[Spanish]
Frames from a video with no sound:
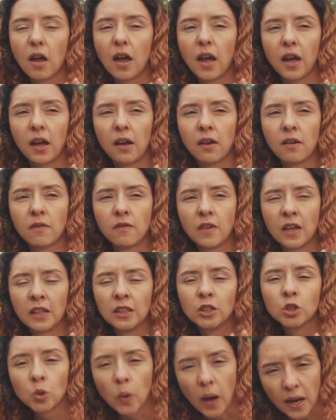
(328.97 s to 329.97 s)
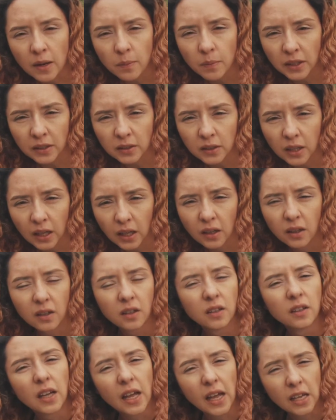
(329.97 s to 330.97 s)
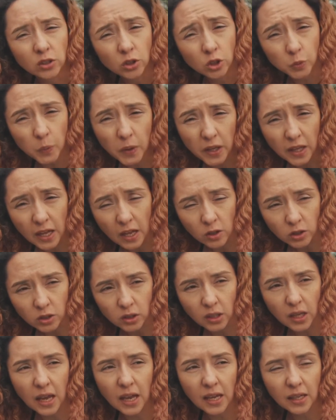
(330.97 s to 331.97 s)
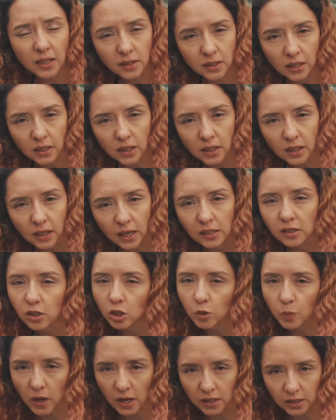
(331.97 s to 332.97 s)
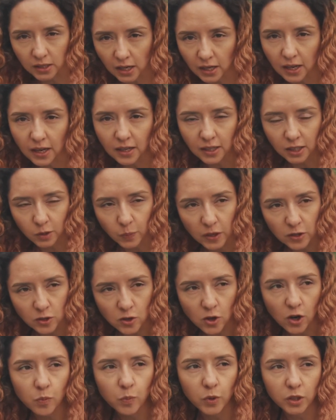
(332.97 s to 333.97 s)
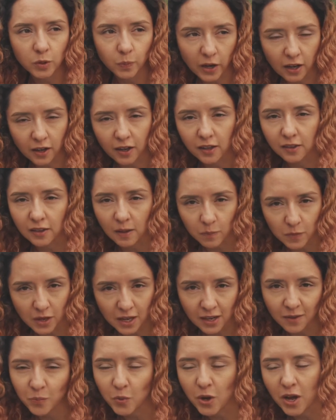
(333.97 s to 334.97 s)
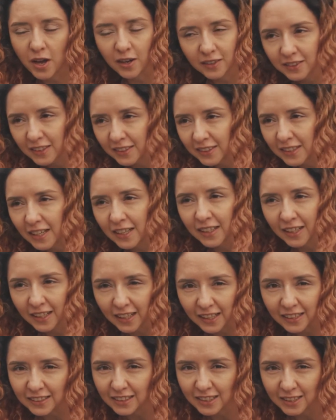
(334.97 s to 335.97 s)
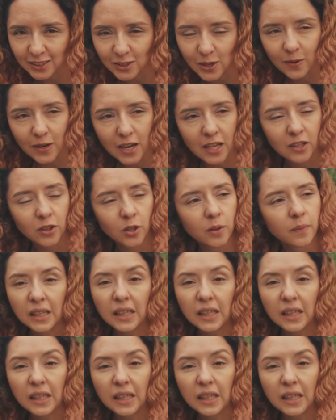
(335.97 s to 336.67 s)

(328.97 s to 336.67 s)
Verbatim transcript: eventualmente esos videos que hice en inglés los voy a hacer en español, pues para que también puedan entender de qué les estoy hablando.